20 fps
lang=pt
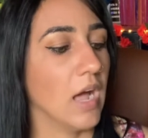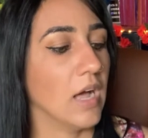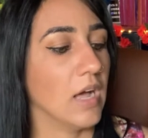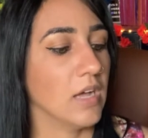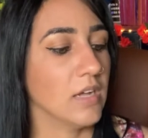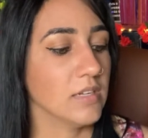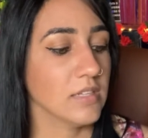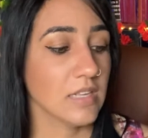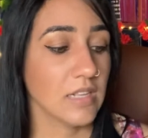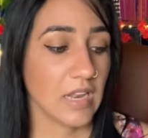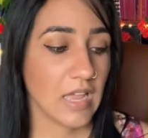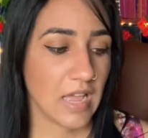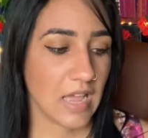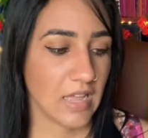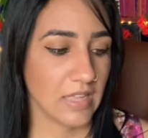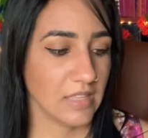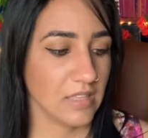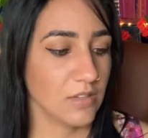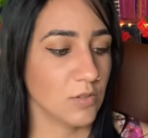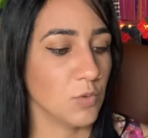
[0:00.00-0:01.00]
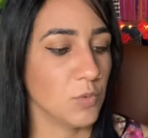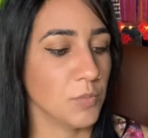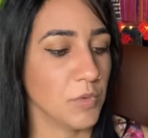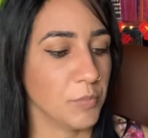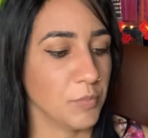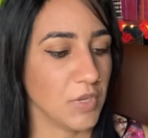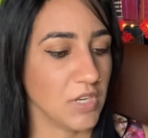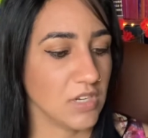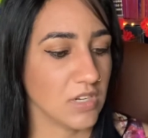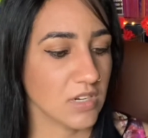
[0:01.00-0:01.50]
Anglaia, uma
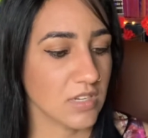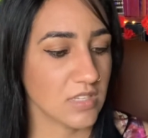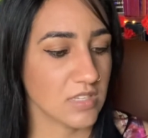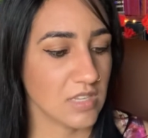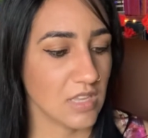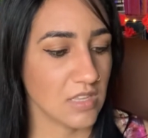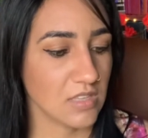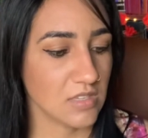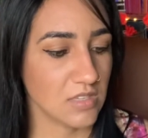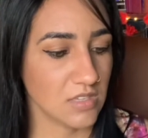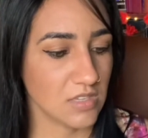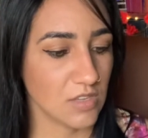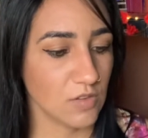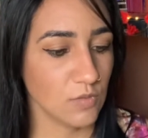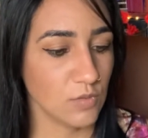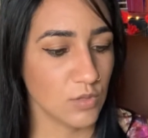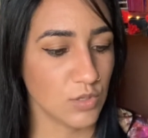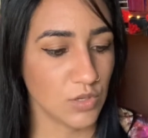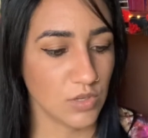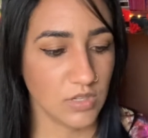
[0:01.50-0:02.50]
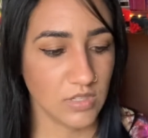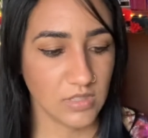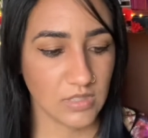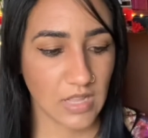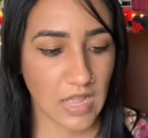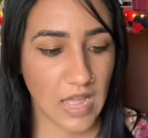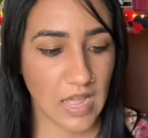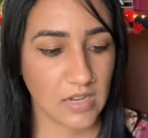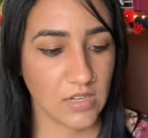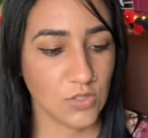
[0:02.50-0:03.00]
menina sensível e
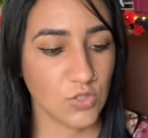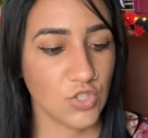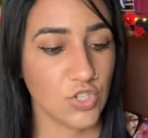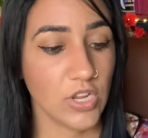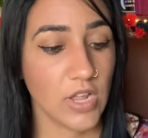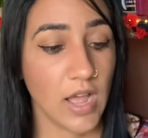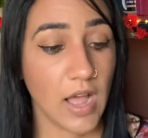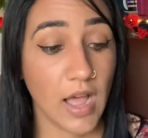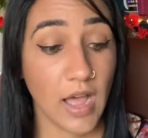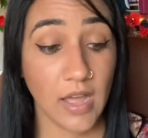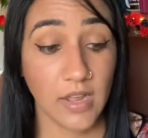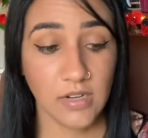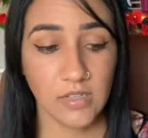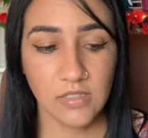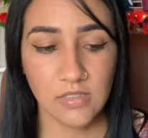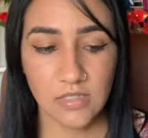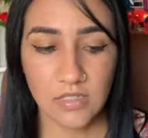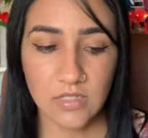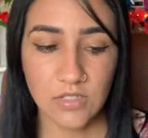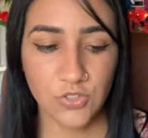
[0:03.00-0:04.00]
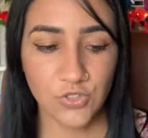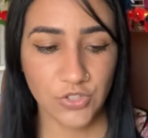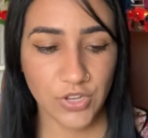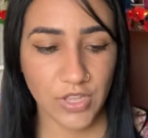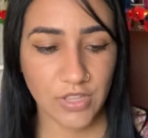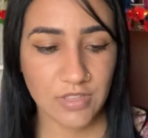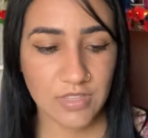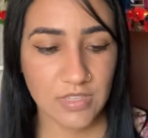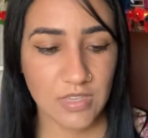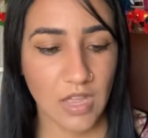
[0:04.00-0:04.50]
solitária, de rara
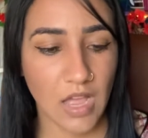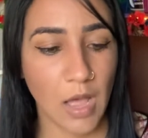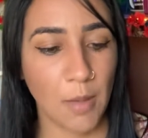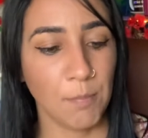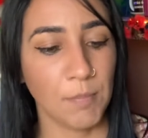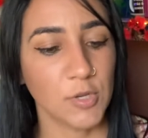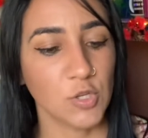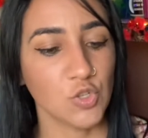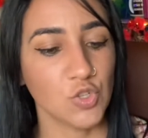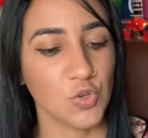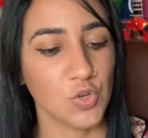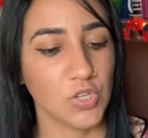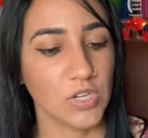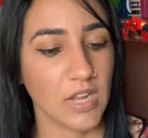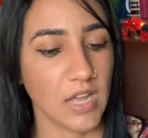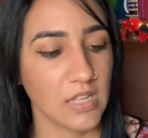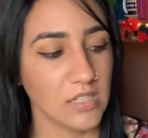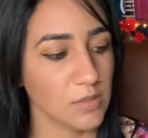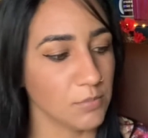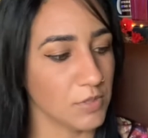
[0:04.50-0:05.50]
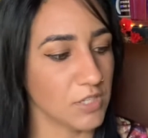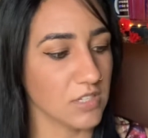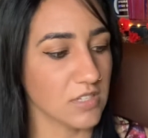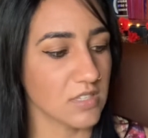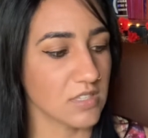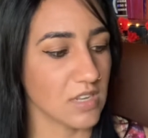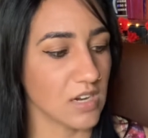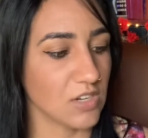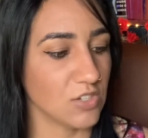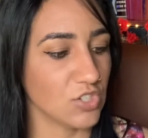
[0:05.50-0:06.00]
inteligência, apaixonada pelas
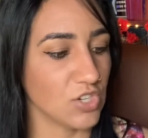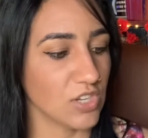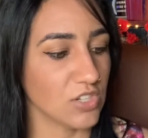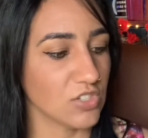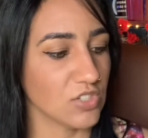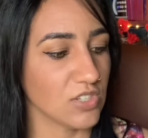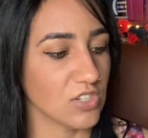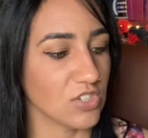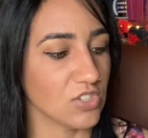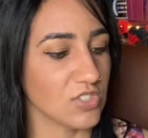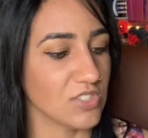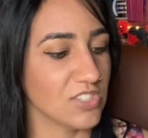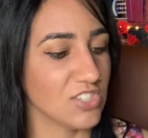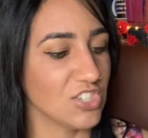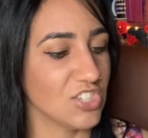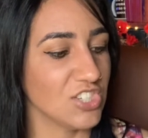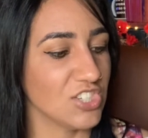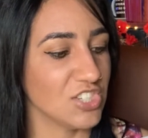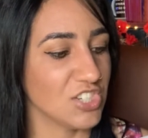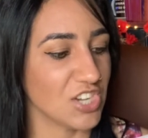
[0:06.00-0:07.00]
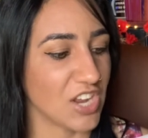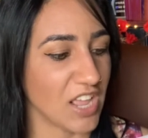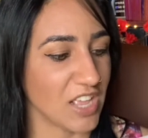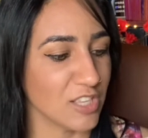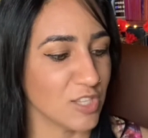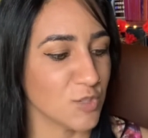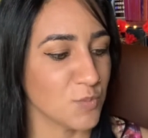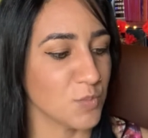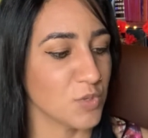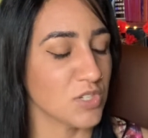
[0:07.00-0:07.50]
tragédias de
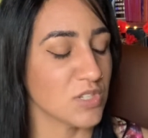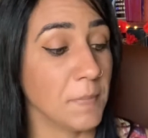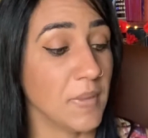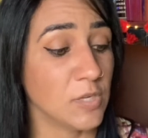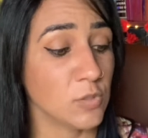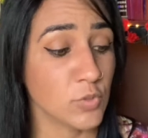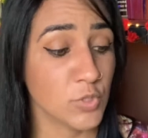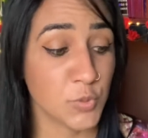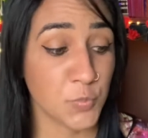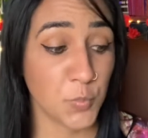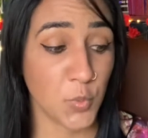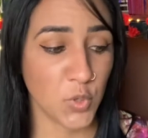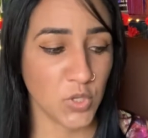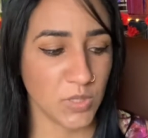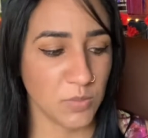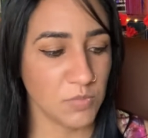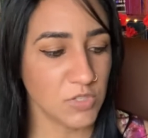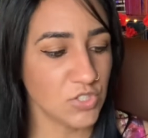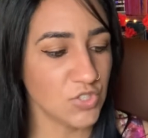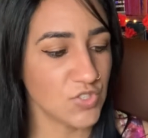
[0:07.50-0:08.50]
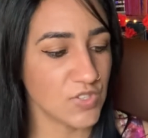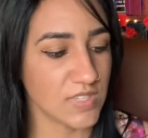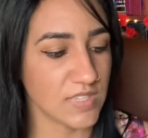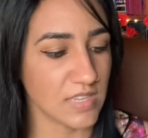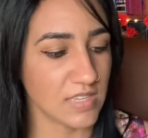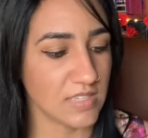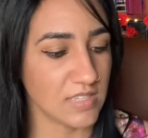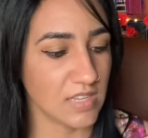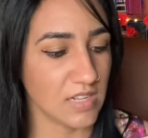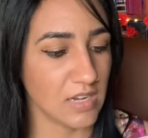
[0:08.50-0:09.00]
Shakespeare, pelos poemas de
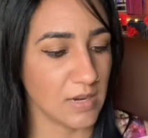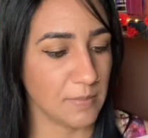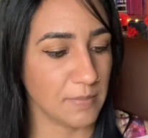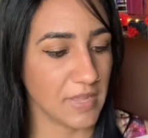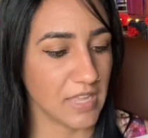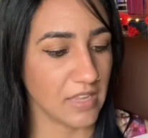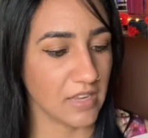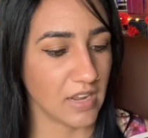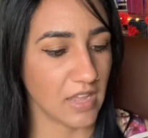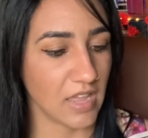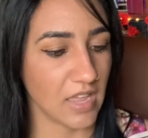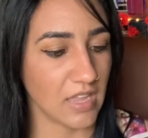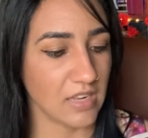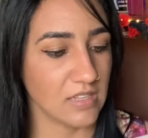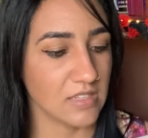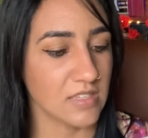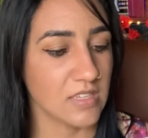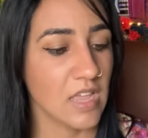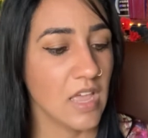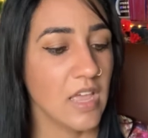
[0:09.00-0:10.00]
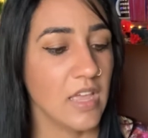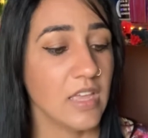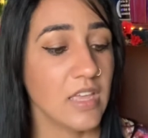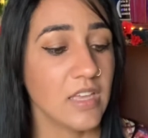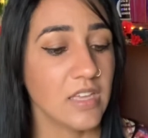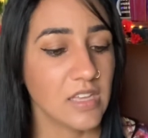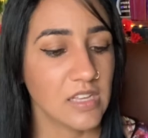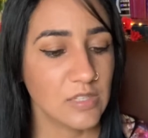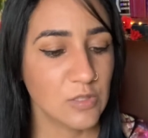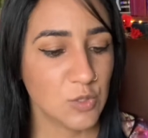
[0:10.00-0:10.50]
Cecília Meirelles e
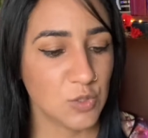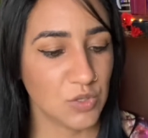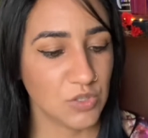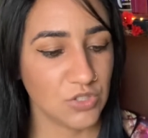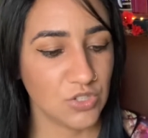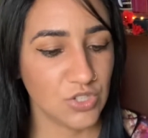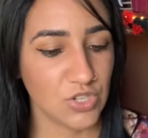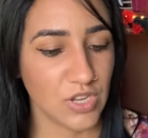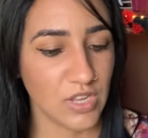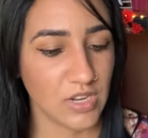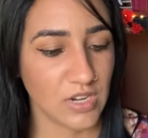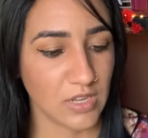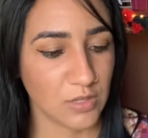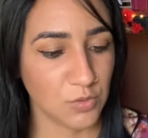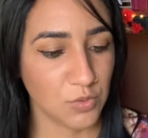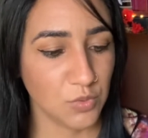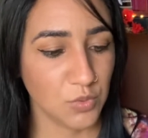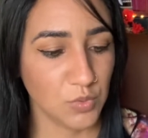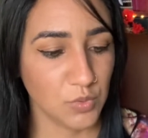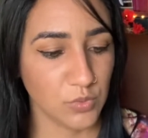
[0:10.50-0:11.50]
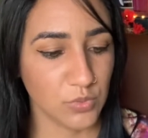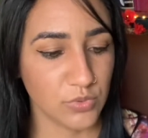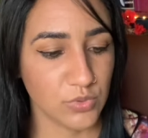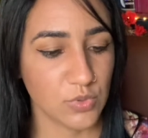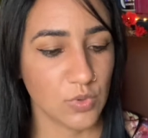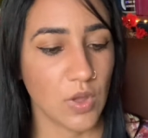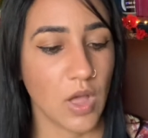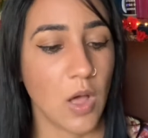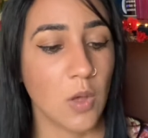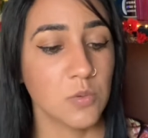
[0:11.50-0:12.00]
canções de Renato
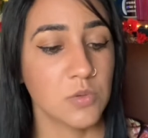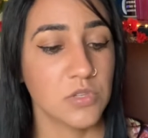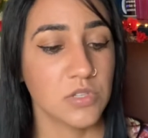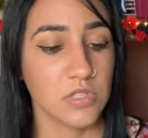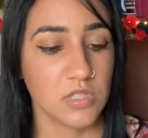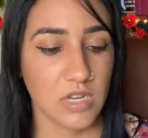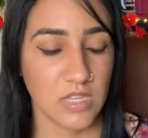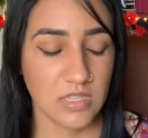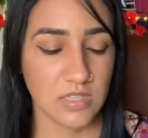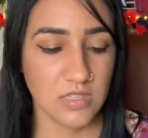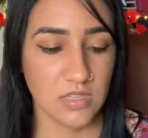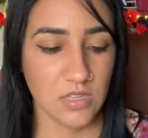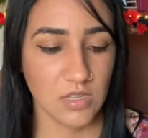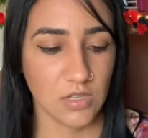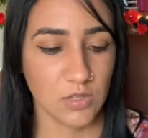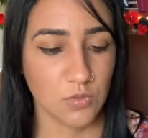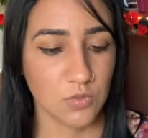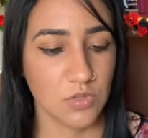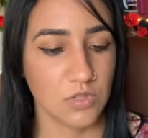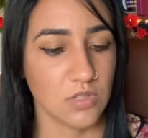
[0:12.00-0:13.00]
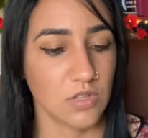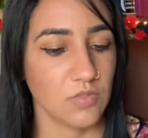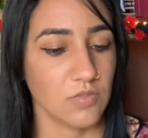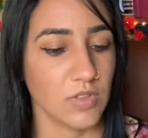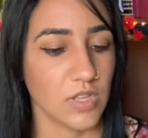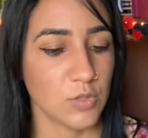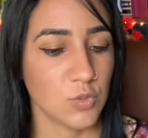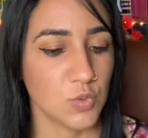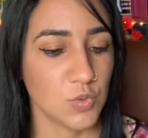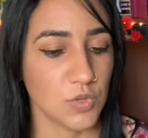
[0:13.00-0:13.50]
Russo. Aos 13 anos, teve
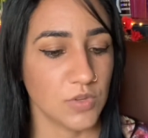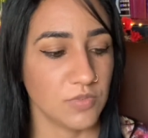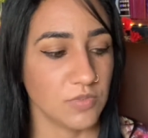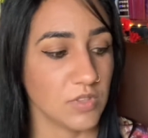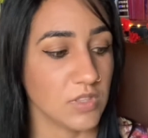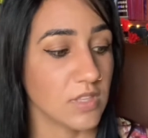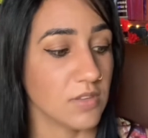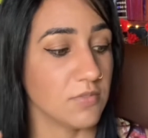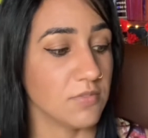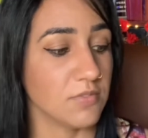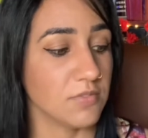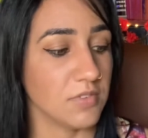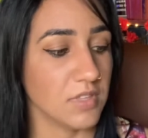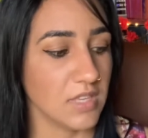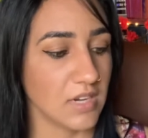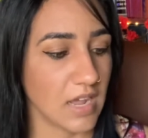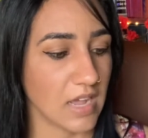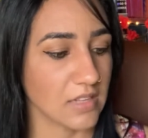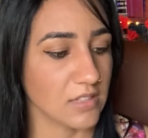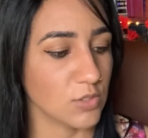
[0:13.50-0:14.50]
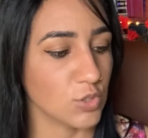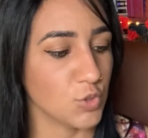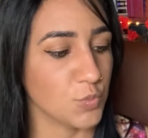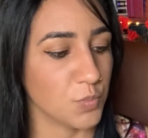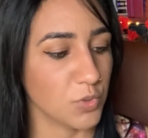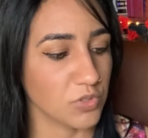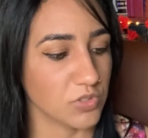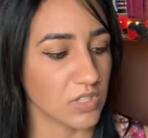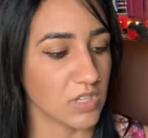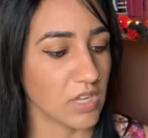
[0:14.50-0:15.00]
a sua vida virada de
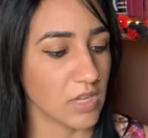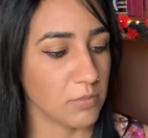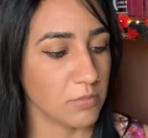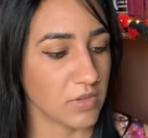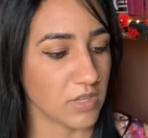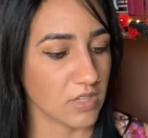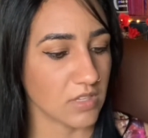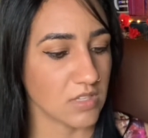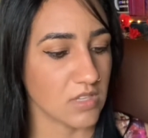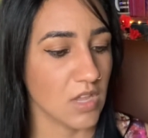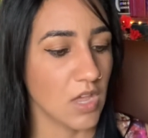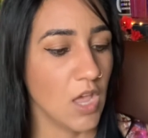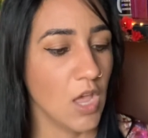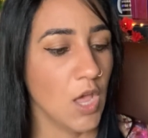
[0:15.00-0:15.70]
ponta cabeça